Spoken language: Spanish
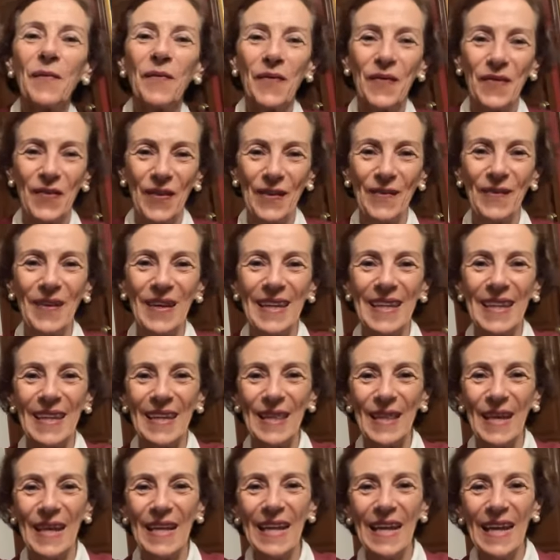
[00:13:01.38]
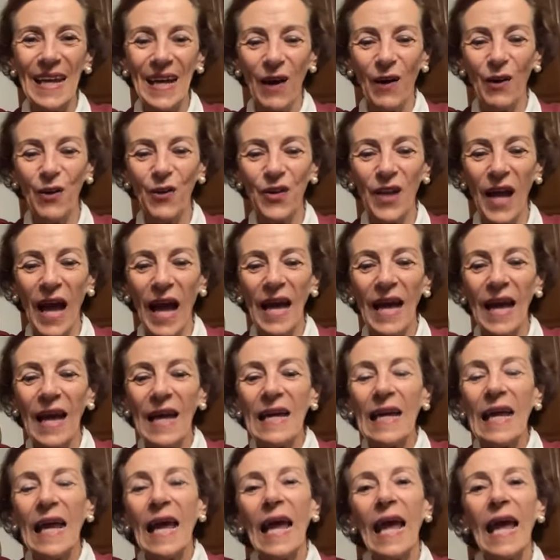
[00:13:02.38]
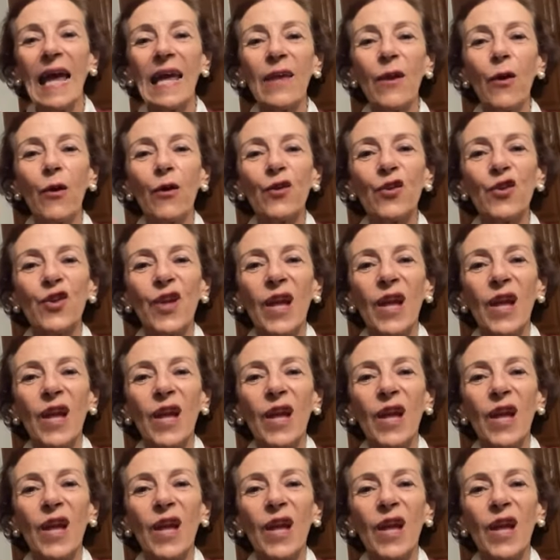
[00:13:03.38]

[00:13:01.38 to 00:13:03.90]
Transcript: ¿Sí me entienden? O sea, ellos